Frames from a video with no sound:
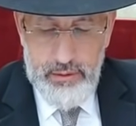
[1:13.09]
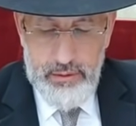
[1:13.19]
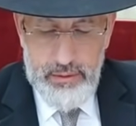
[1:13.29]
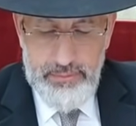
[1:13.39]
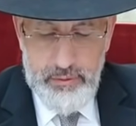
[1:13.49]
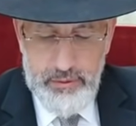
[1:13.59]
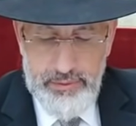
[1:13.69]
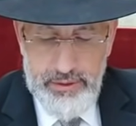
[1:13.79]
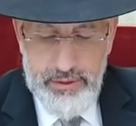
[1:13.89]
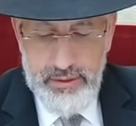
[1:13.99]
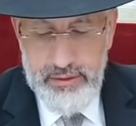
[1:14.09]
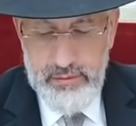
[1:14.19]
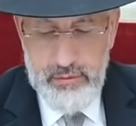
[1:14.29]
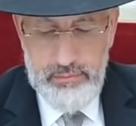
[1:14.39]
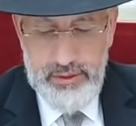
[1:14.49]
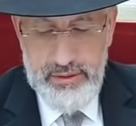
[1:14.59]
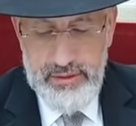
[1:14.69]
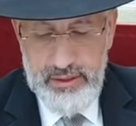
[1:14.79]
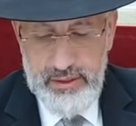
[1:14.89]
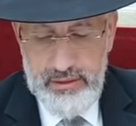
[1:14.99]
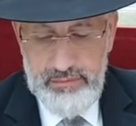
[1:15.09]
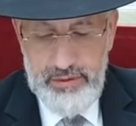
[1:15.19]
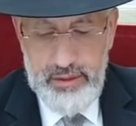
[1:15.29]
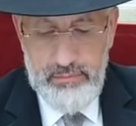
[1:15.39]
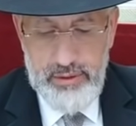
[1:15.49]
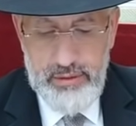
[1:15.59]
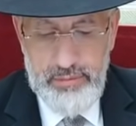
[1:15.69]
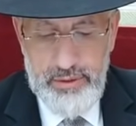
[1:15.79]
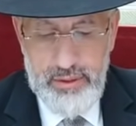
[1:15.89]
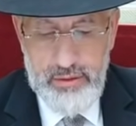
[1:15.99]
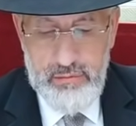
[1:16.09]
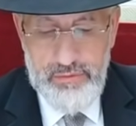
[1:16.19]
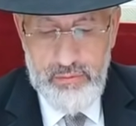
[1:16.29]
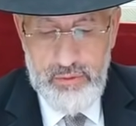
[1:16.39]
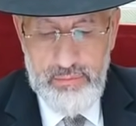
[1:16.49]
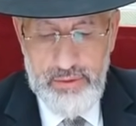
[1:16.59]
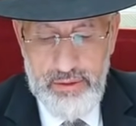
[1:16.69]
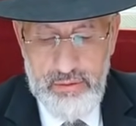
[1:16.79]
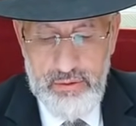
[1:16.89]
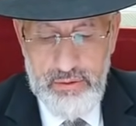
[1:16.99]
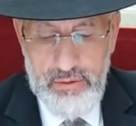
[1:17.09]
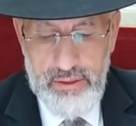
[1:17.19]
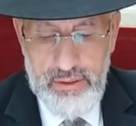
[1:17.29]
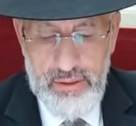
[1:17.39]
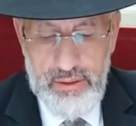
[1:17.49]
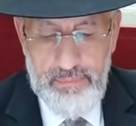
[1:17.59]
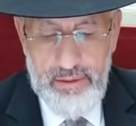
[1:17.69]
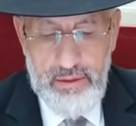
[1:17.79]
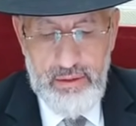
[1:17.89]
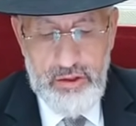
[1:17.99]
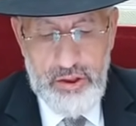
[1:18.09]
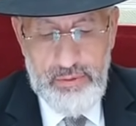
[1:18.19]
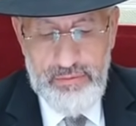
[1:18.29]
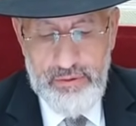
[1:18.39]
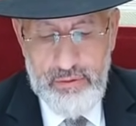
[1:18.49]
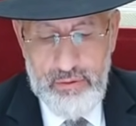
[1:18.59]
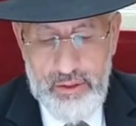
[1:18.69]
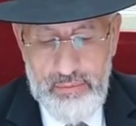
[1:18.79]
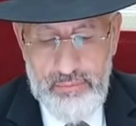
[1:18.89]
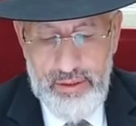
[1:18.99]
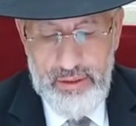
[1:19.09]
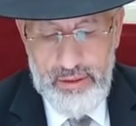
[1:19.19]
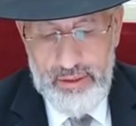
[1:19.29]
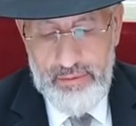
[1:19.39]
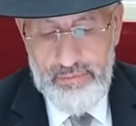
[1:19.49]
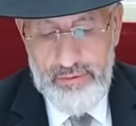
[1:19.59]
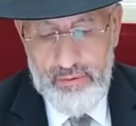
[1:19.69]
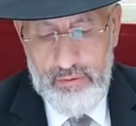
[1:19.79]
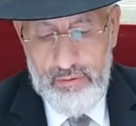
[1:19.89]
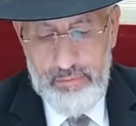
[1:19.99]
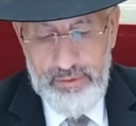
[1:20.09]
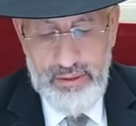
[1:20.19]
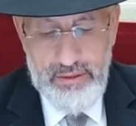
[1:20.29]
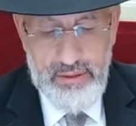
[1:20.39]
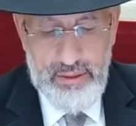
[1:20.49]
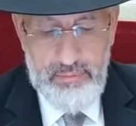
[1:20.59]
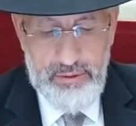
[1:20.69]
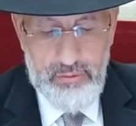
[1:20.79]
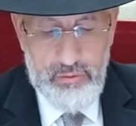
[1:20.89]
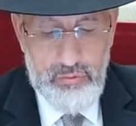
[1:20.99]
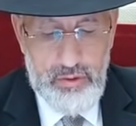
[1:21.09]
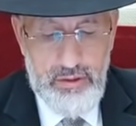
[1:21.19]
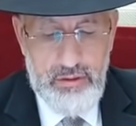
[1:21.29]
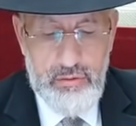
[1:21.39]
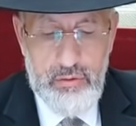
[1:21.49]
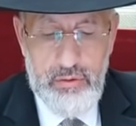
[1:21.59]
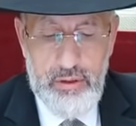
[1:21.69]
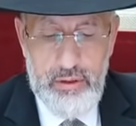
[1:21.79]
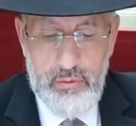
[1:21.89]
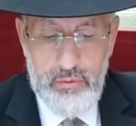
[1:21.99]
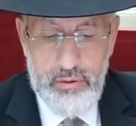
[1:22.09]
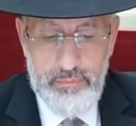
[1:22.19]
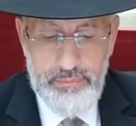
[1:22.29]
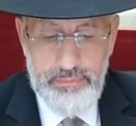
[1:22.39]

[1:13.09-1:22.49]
Adam Saouda bat Esther Sasson bat Esther Alevi Ambran ben Yaakov Azulay Martin Rosin Saada Gilbert Victor ben Lala Vechol Mété Israël bien entendu la liste est longue